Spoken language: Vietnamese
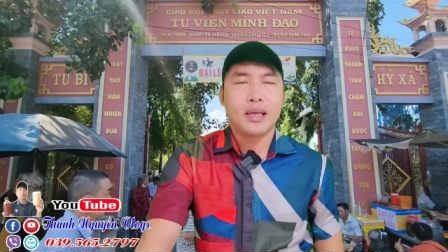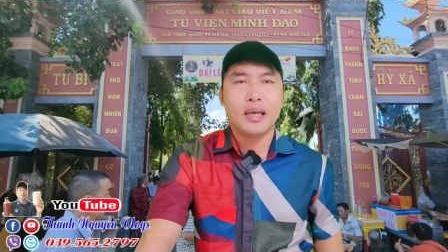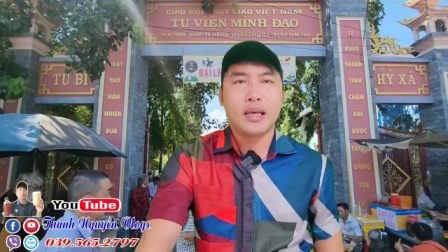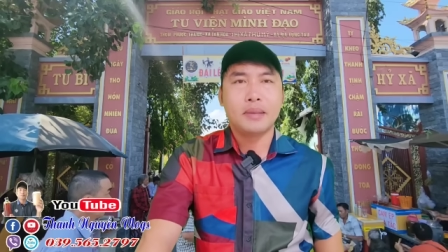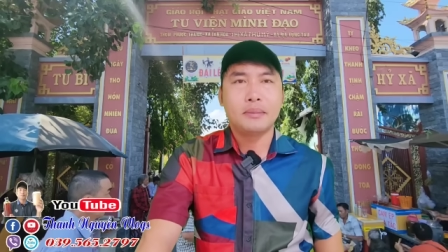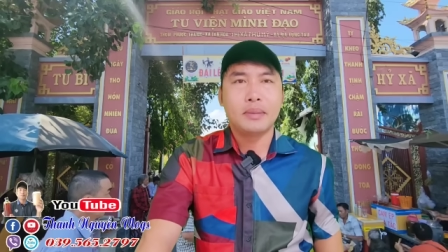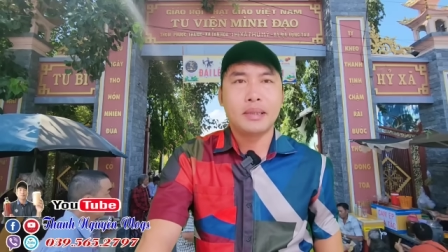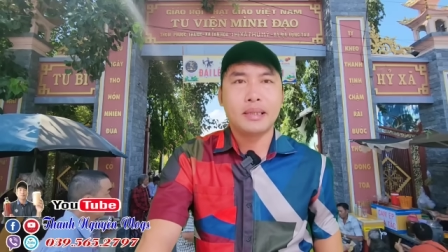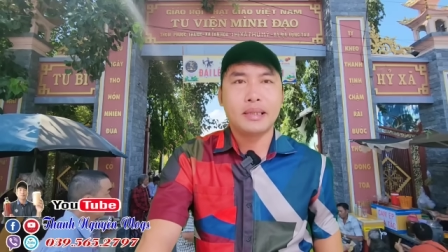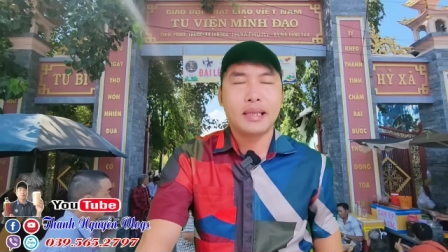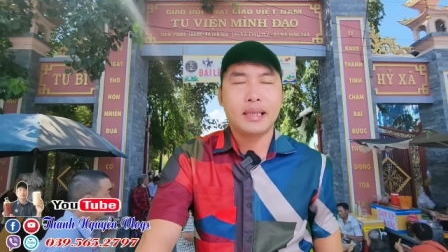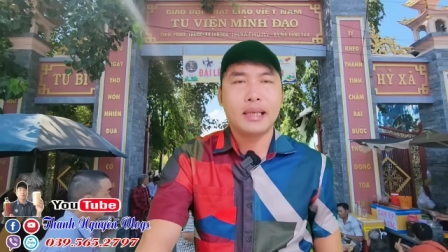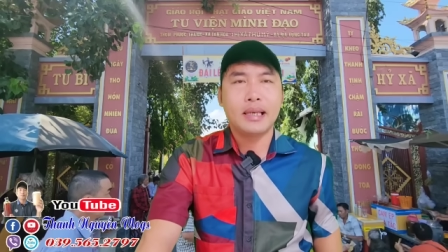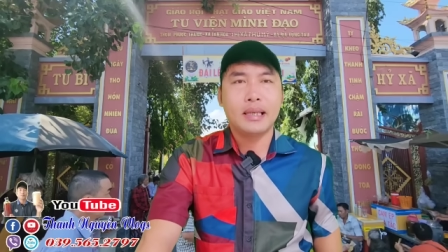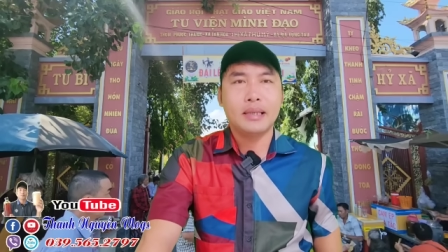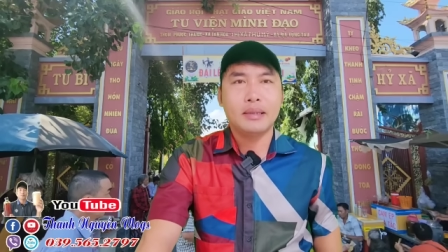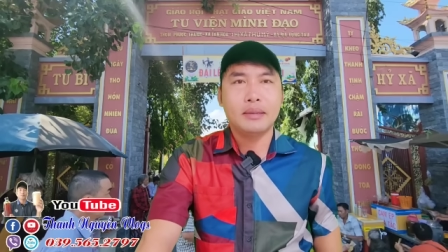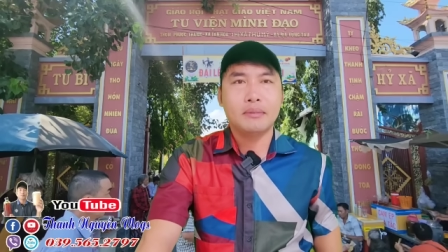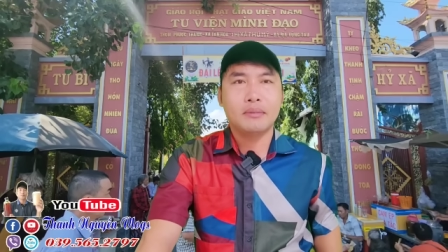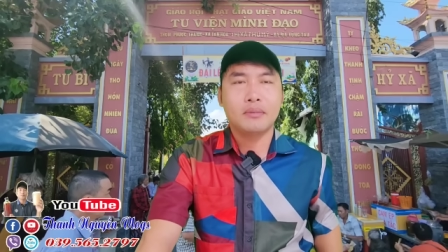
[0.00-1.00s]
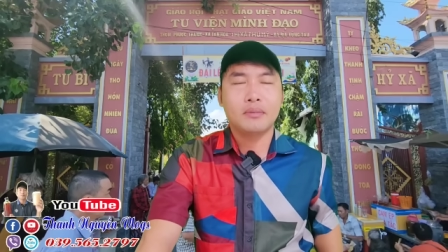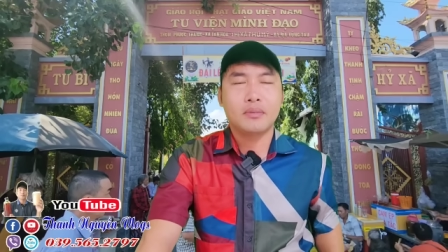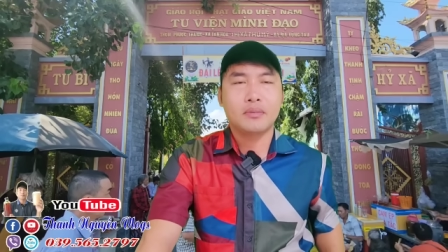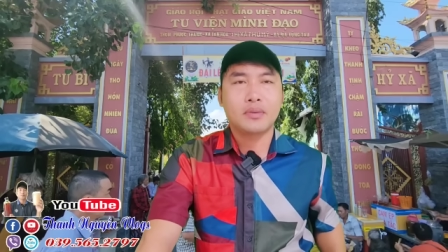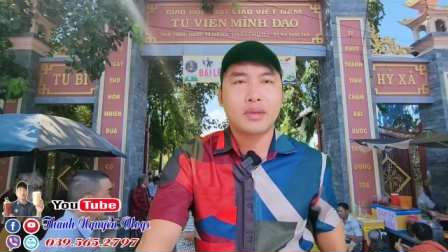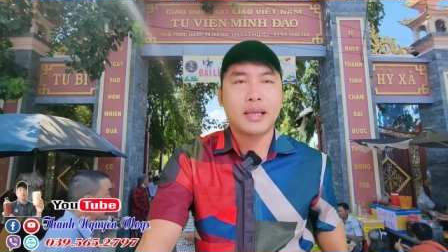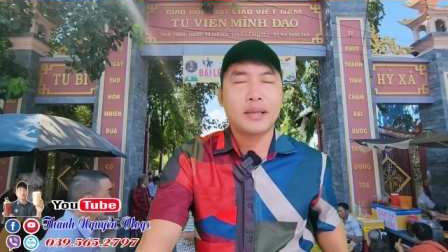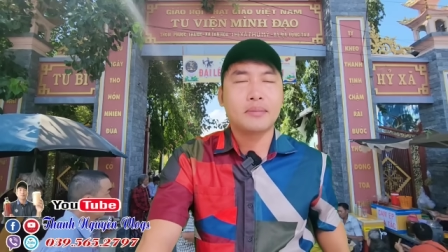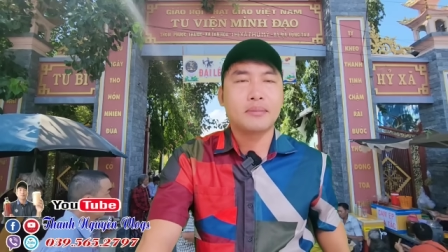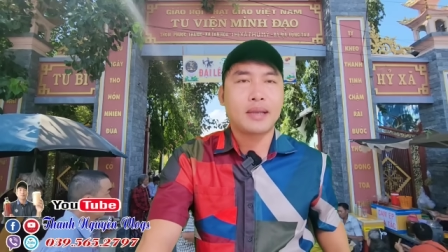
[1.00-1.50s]
à, mình chỉ đến
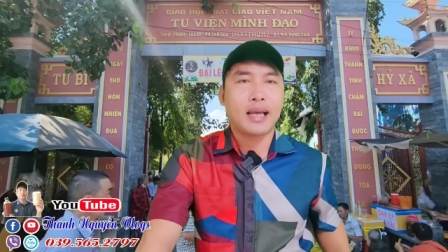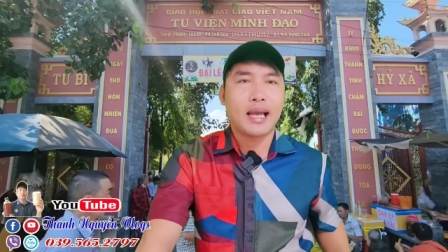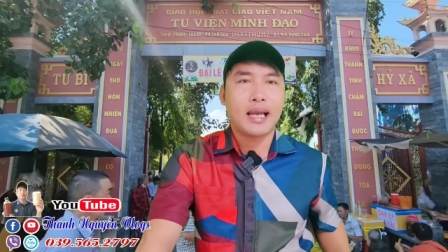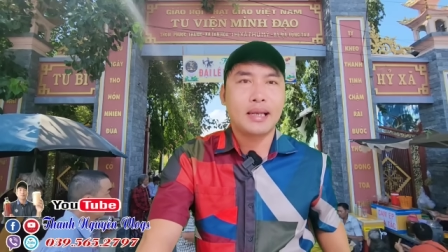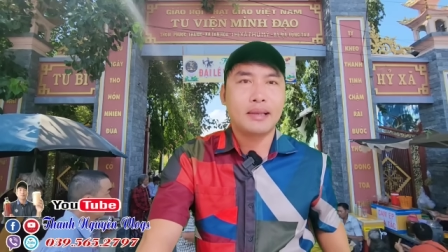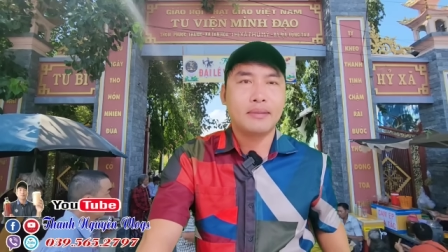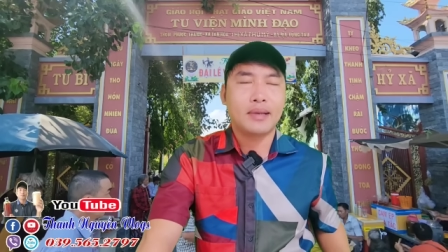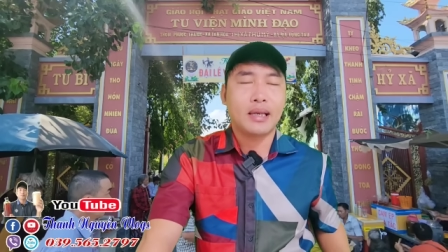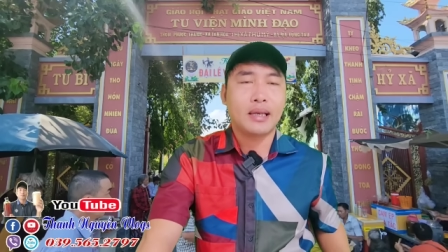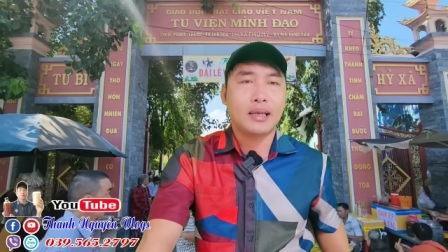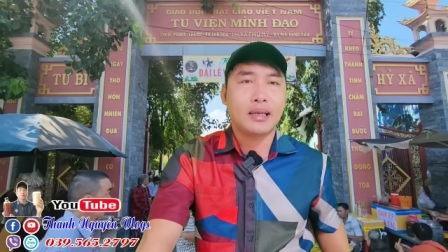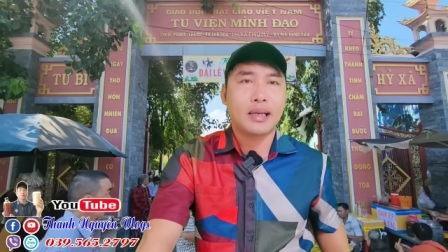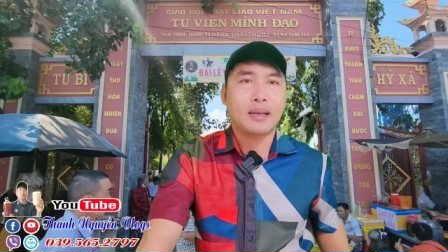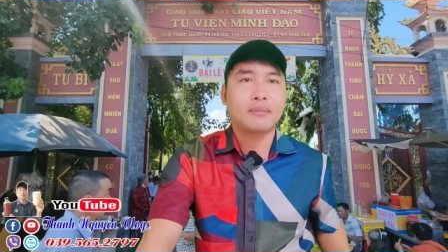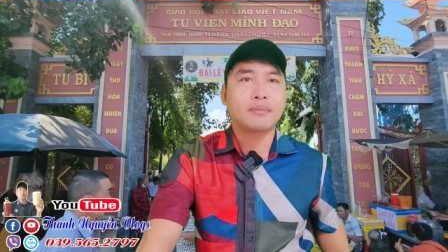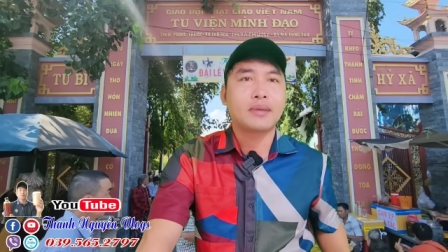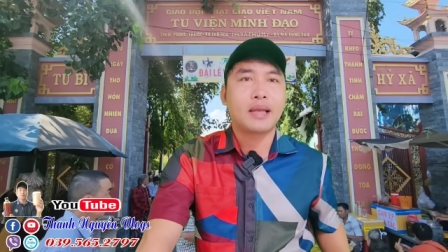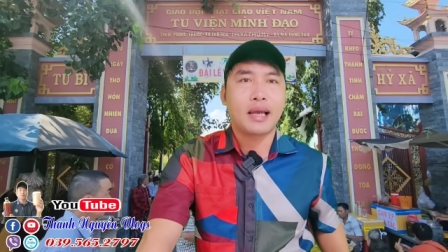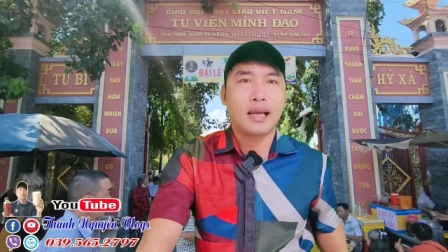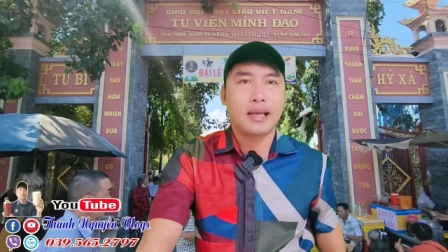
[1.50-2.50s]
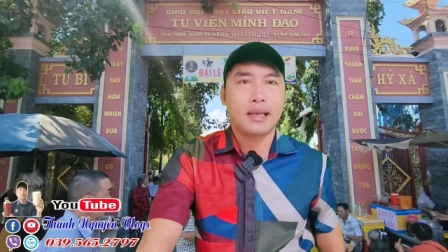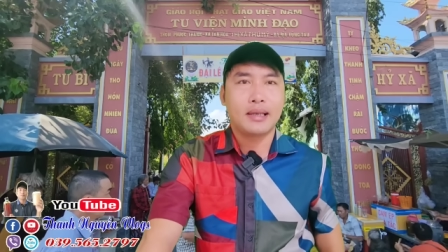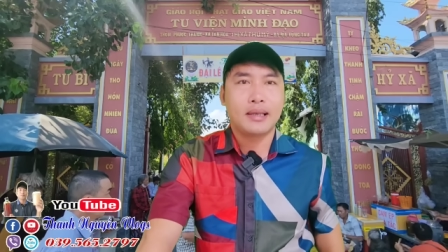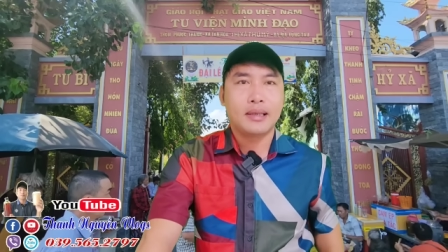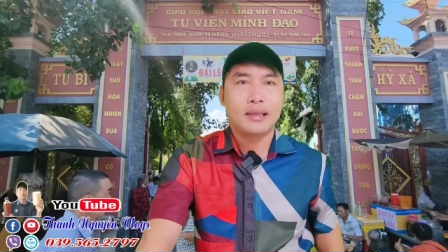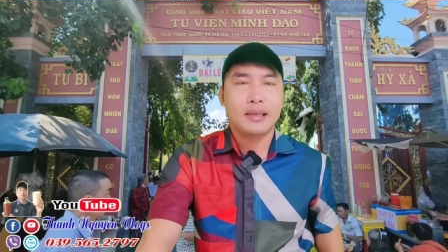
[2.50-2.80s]
um, tìm thầy mà gặp thầy